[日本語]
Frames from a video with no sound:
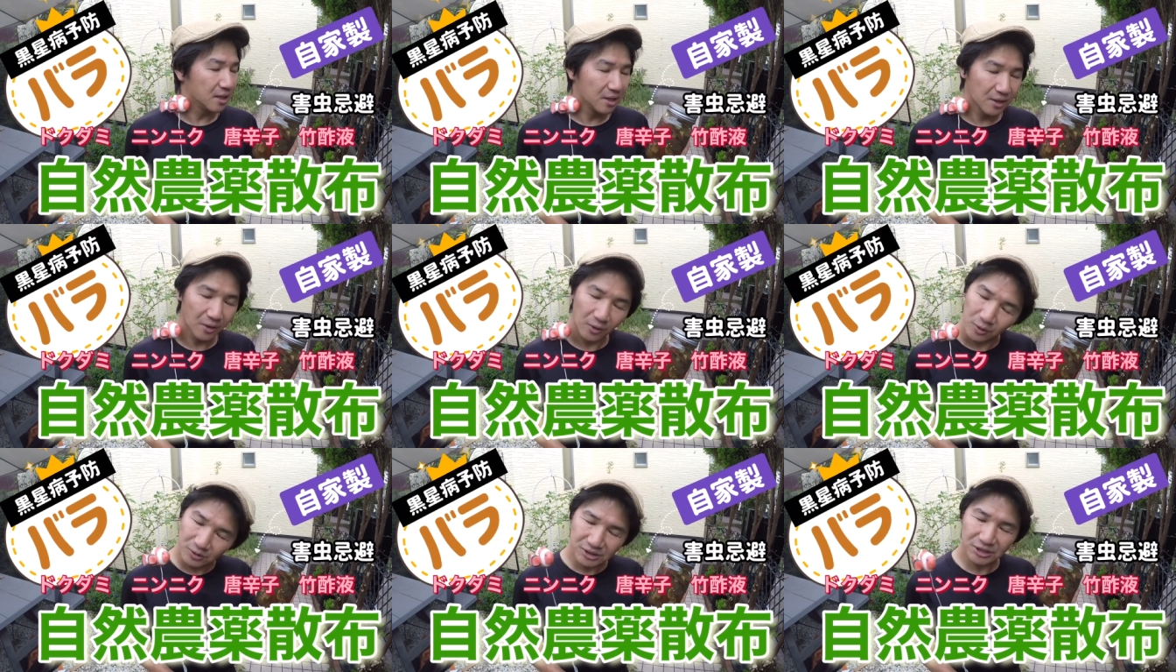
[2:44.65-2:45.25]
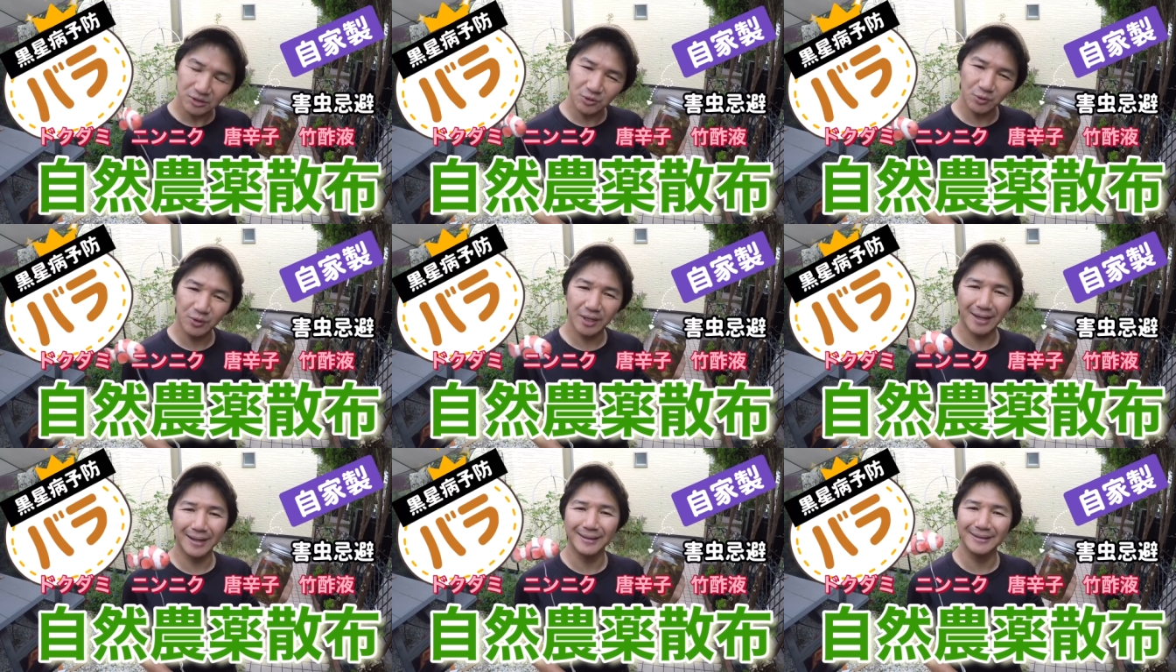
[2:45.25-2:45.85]
よろしくお
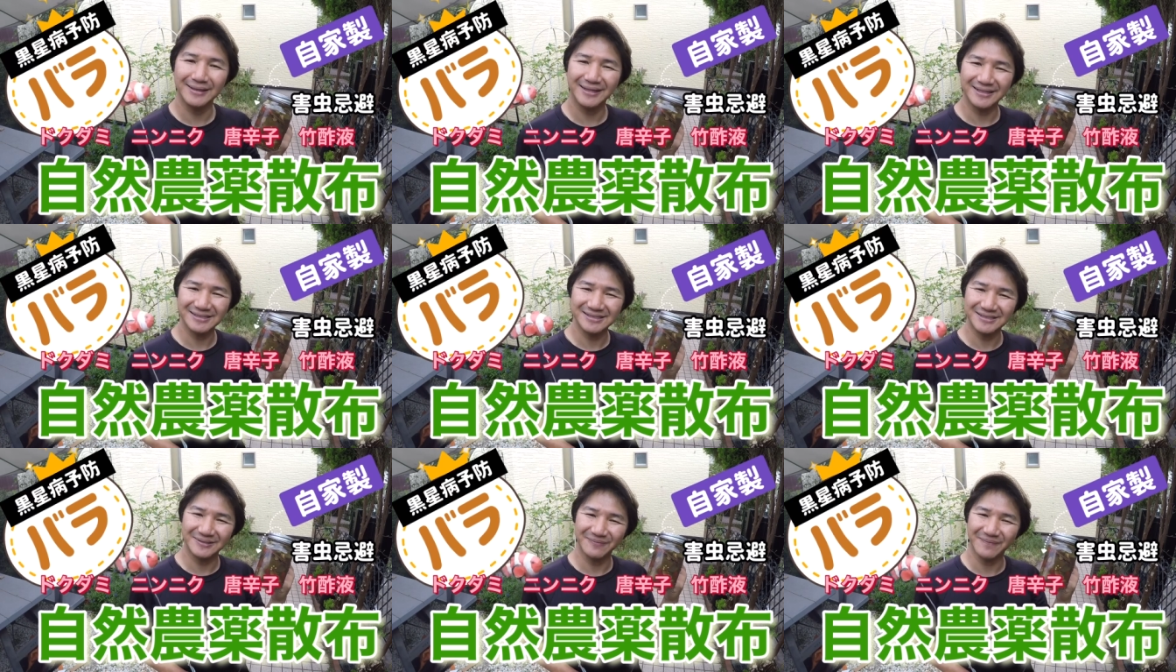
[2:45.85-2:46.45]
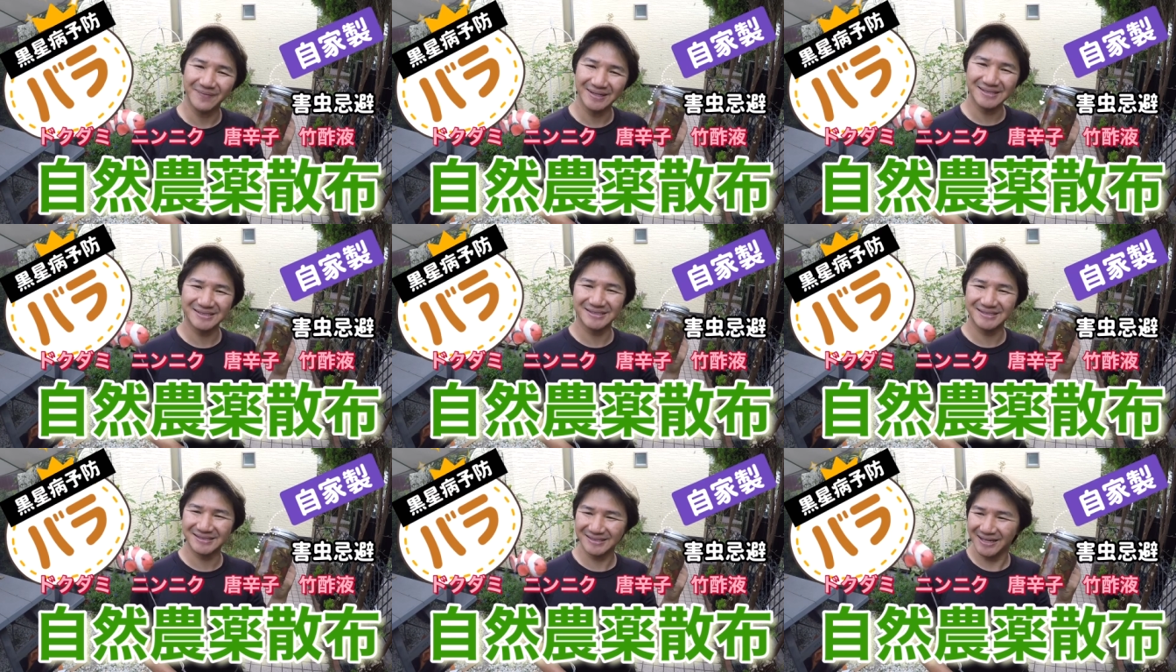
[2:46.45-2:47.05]
願いいたしま
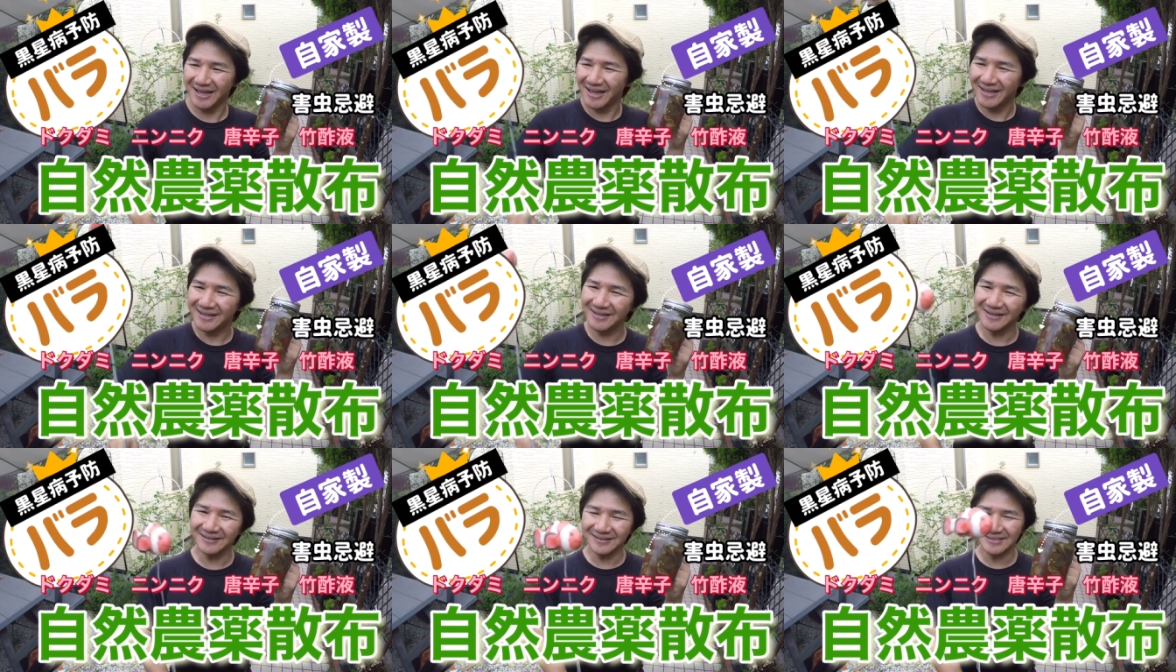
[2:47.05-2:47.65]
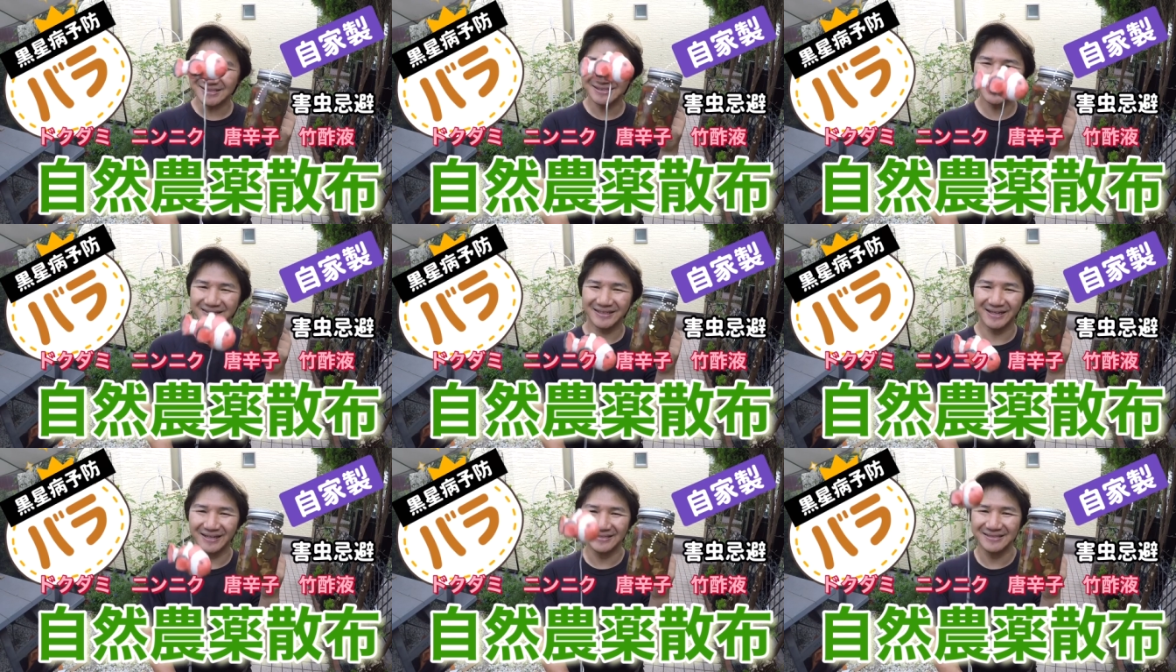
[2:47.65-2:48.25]
すよろしくお
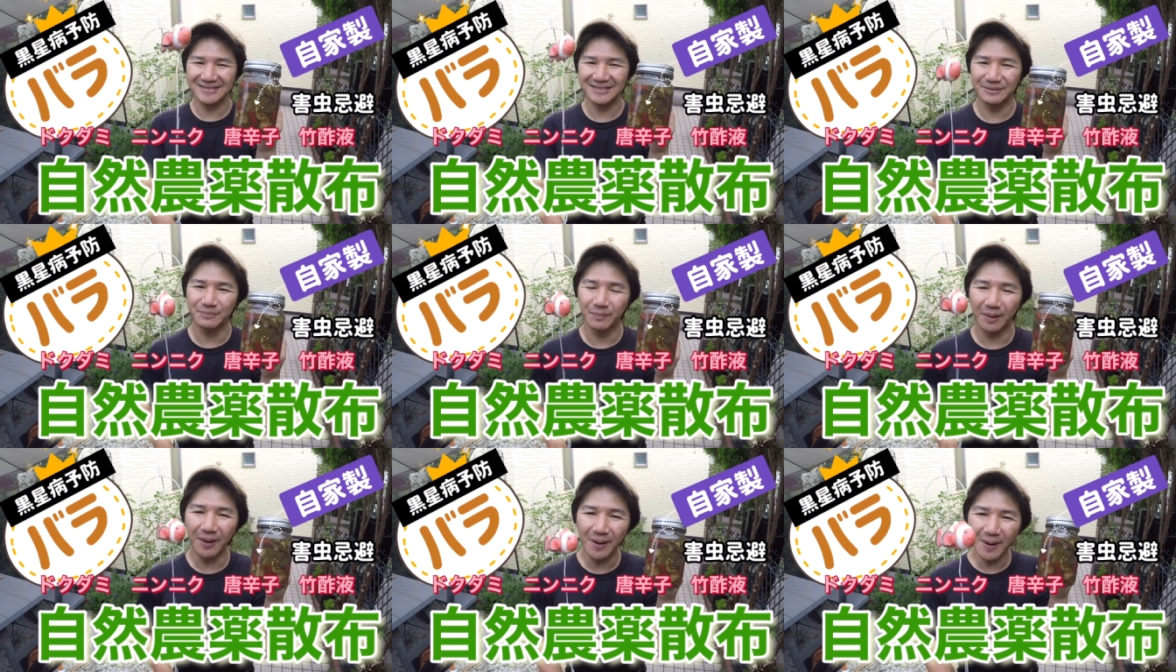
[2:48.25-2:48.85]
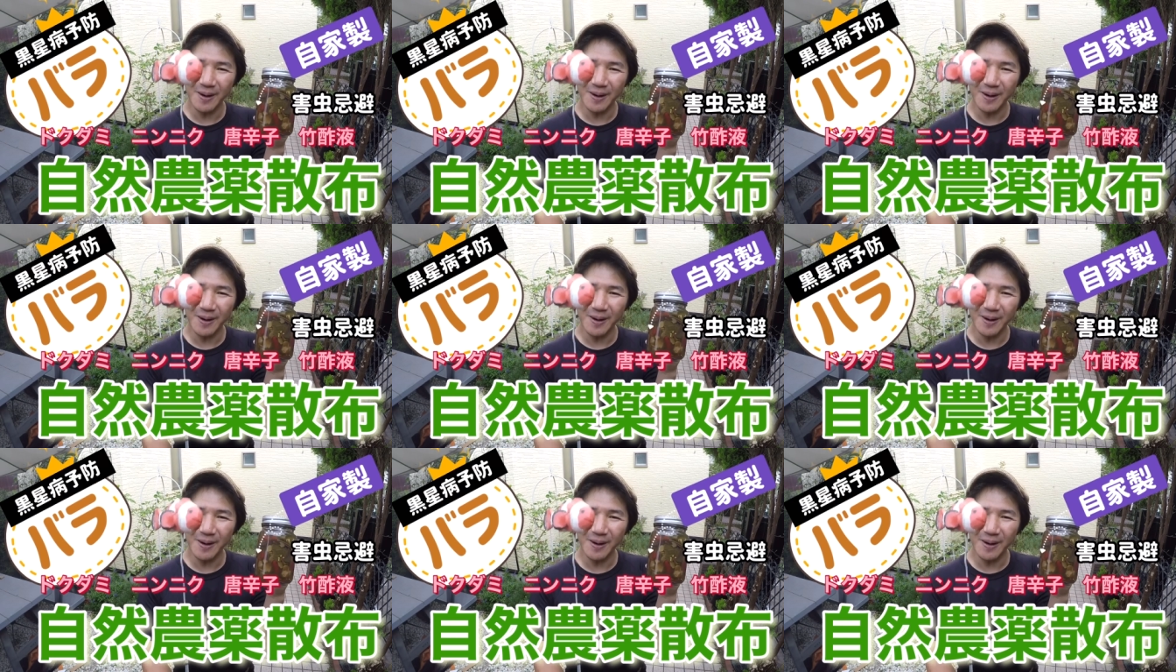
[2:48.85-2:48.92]
願いします